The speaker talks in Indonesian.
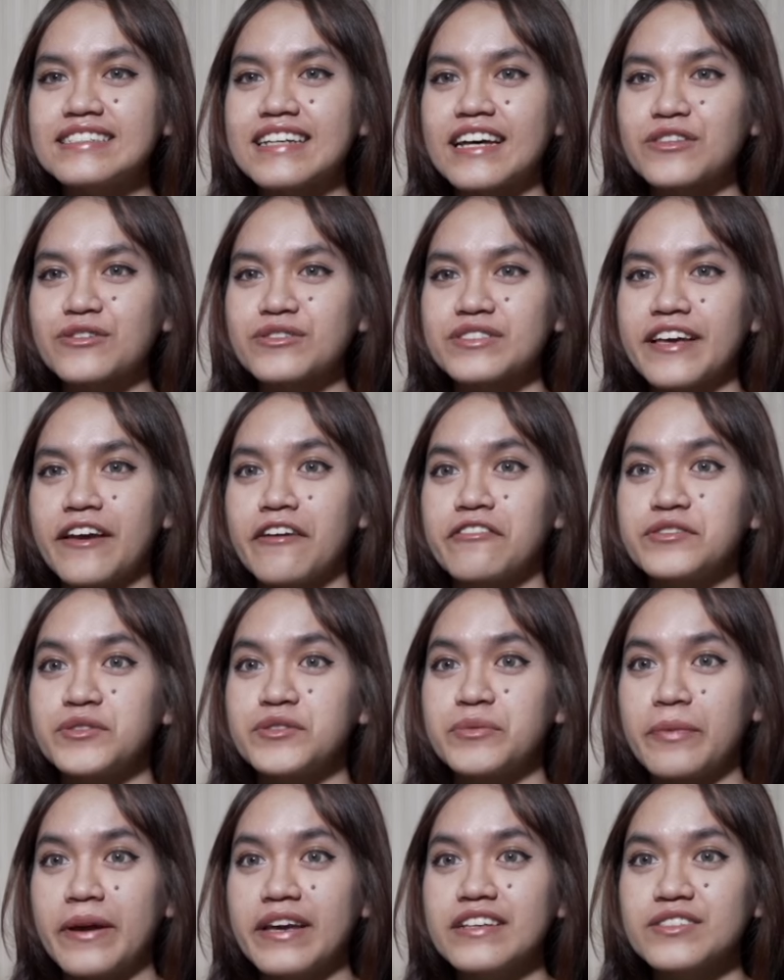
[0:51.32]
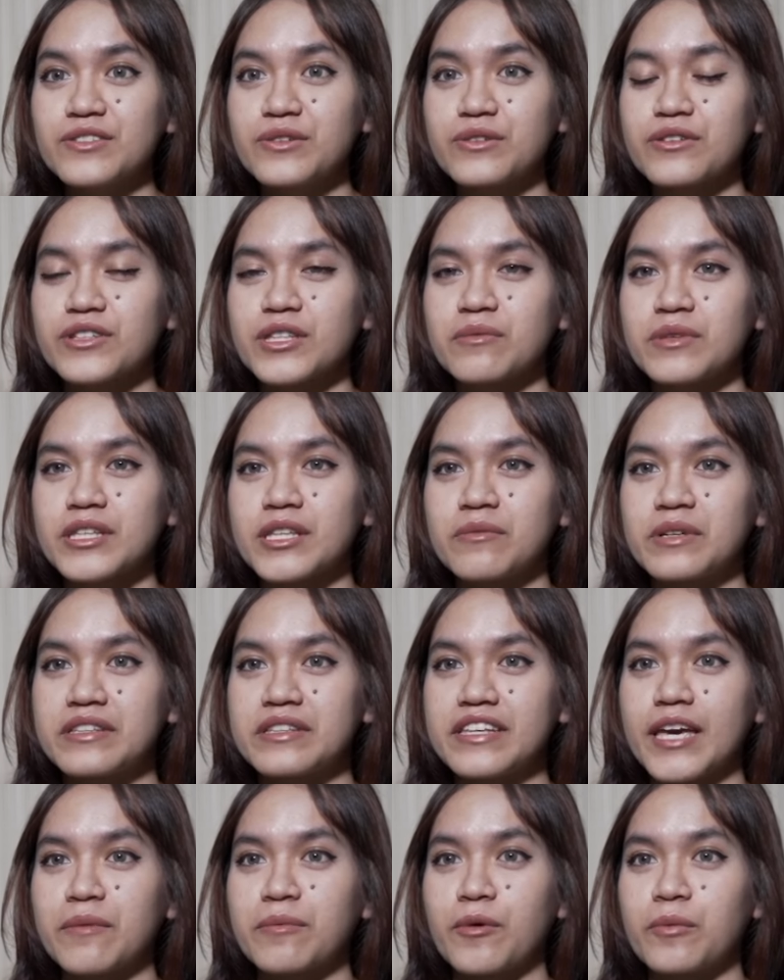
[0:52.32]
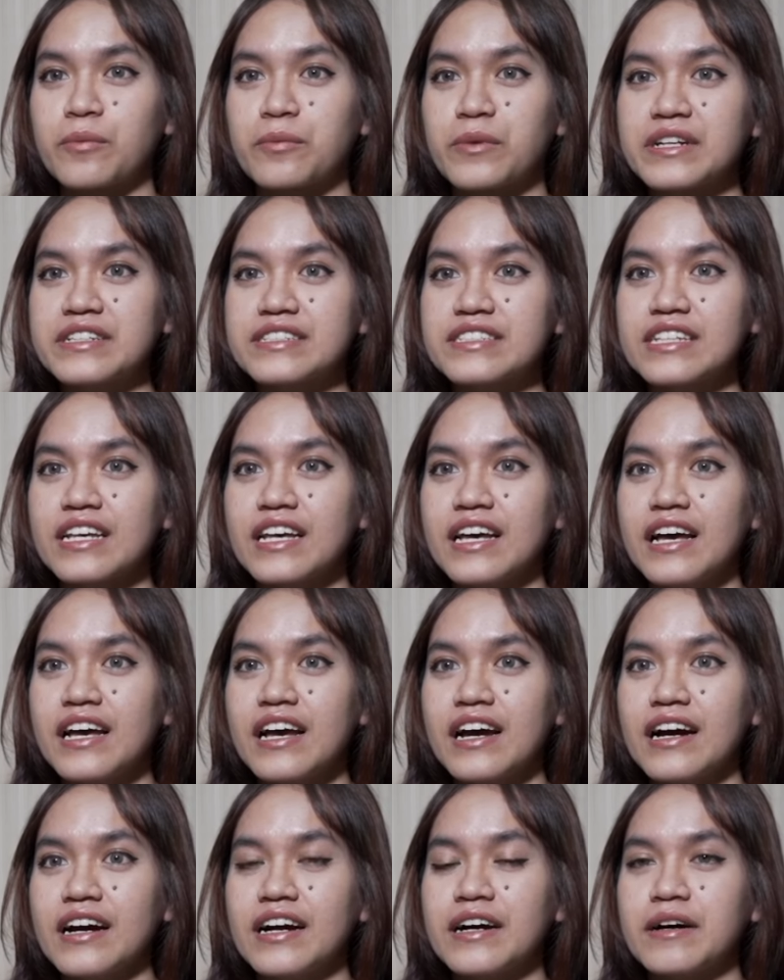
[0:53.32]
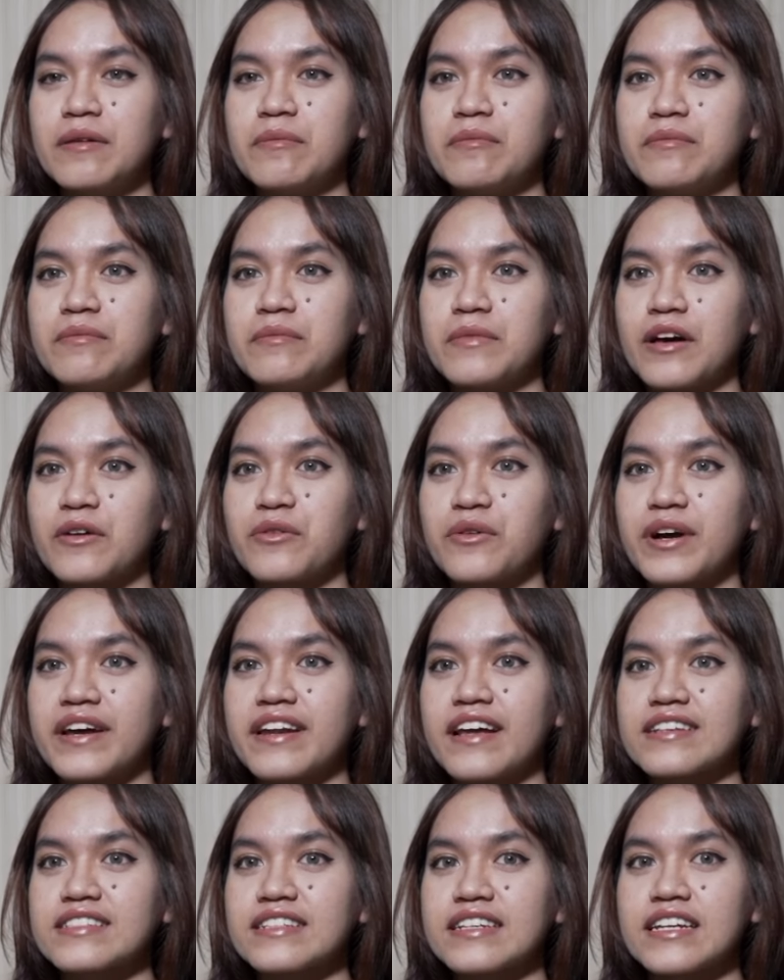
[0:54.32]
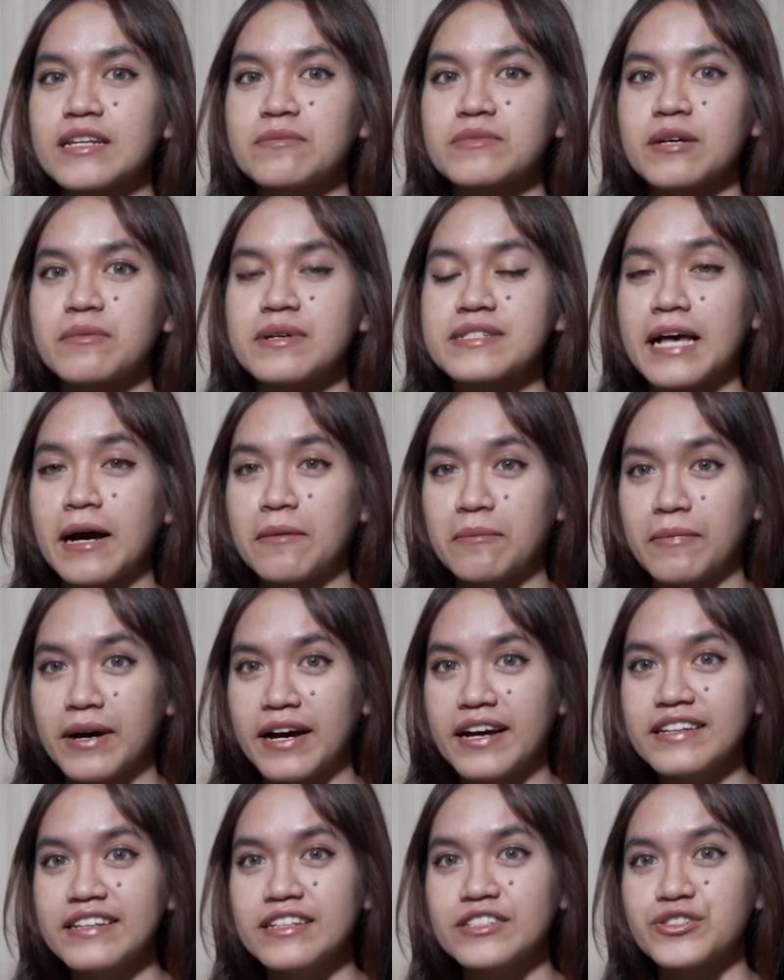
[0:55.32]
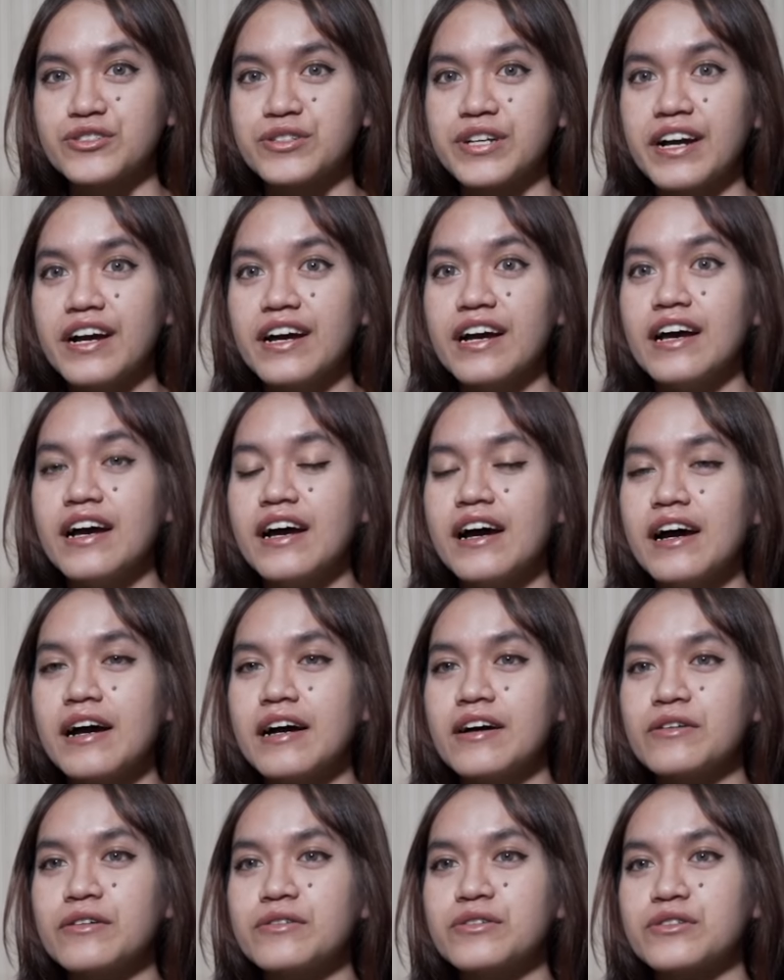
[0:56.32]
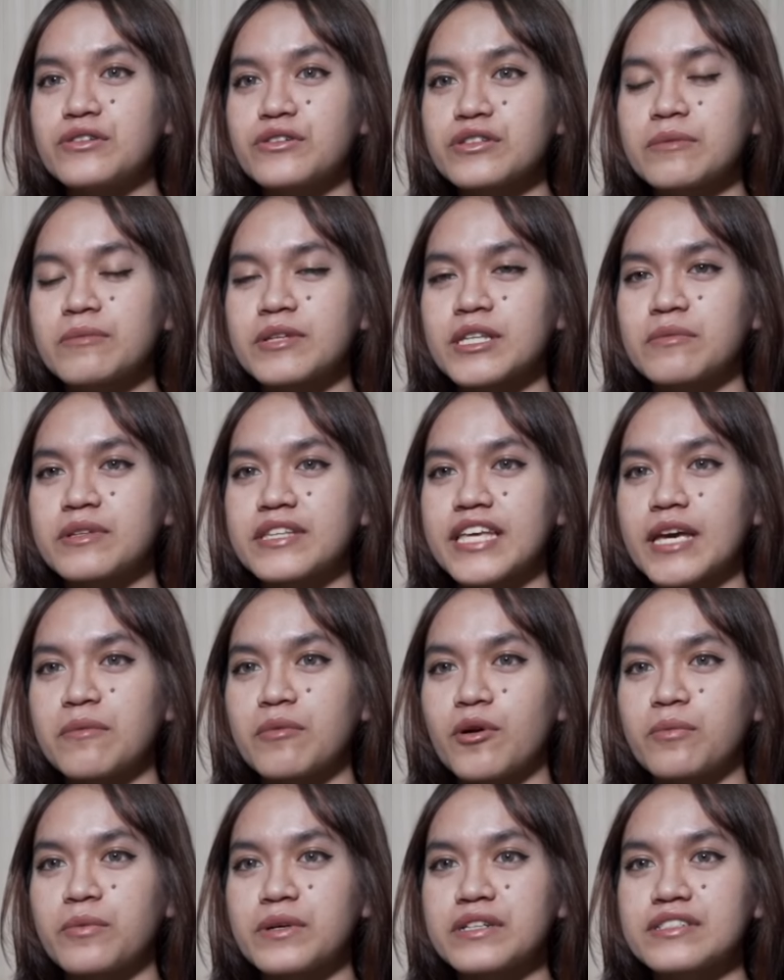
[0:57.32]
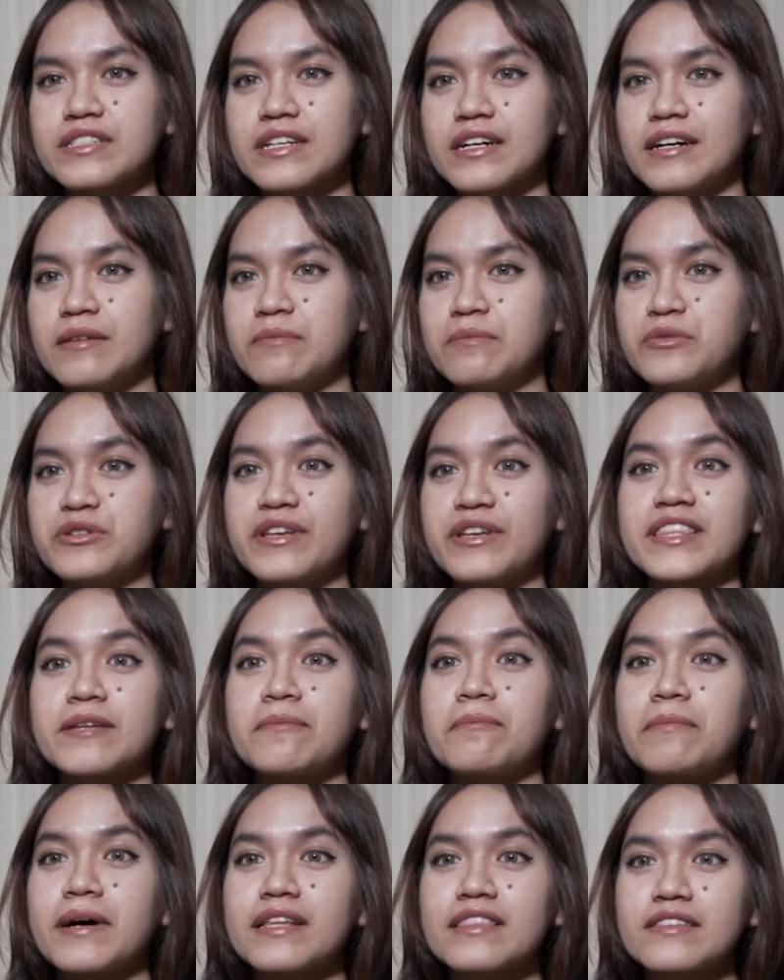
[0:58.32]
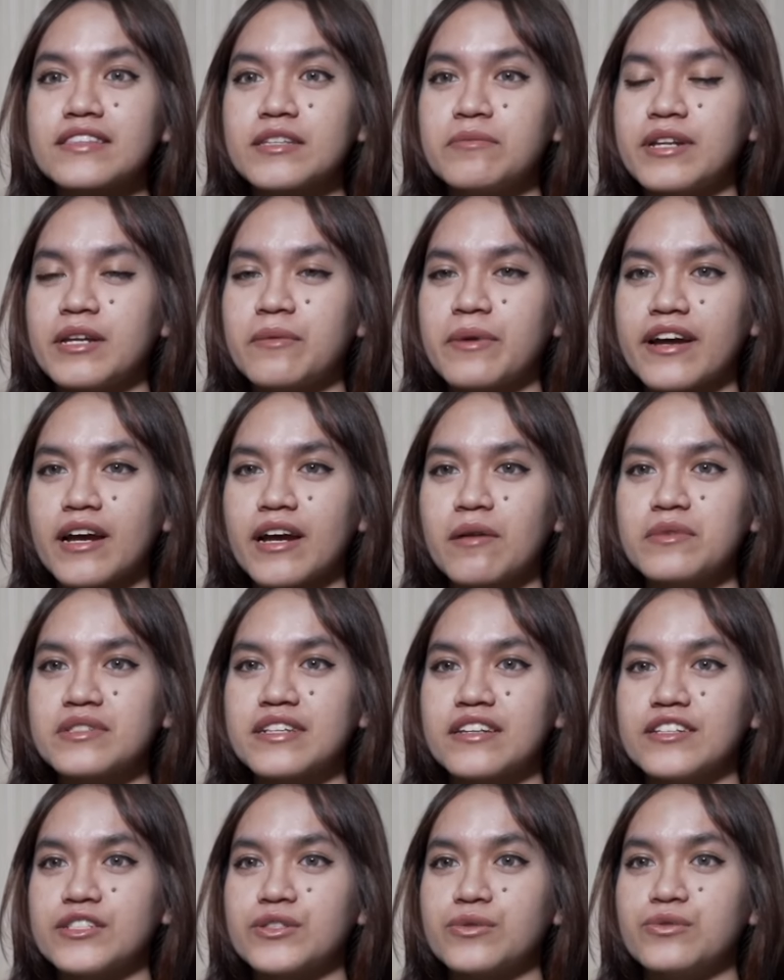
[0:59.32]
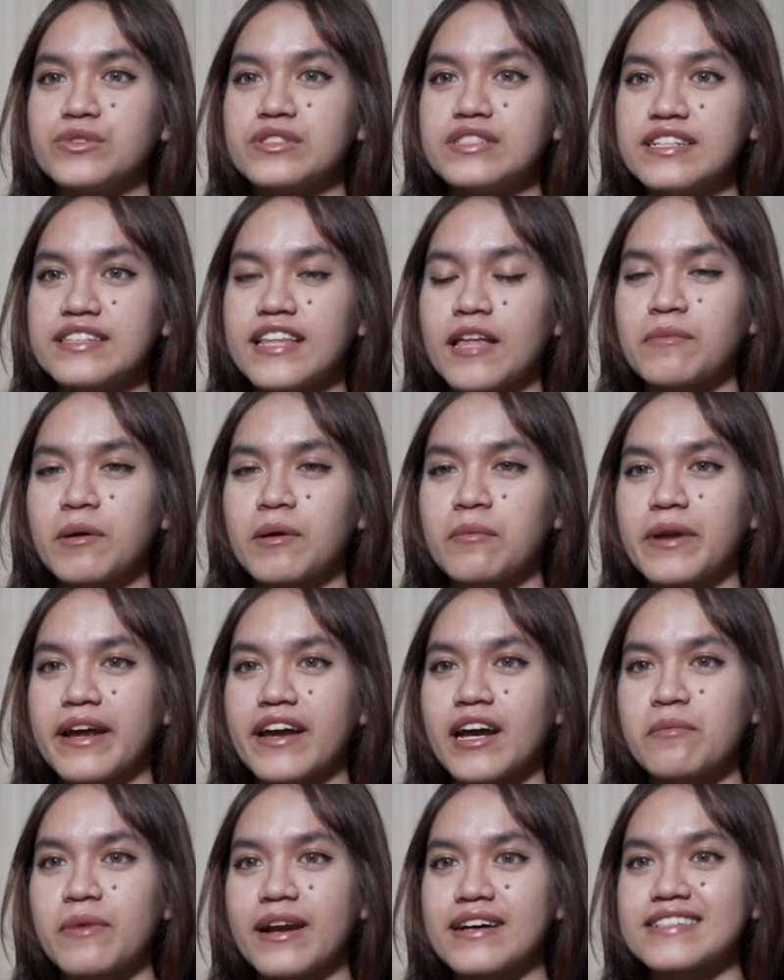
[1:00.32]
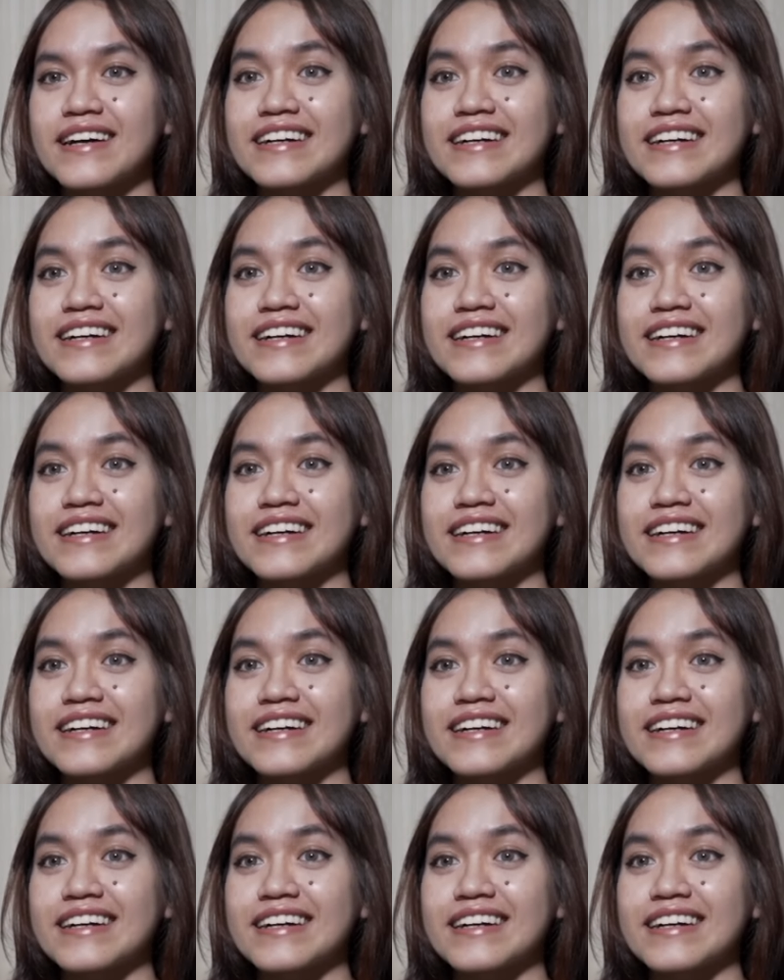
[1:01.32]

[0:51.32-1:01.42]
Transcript: satu safe space untuk teman-teman K-popers um, melakukan aksi iklim sama-sama dan juga untuk teman-teman K-popers um, punya tempat di mana mereka bisa diskusi tanpa mereka merasa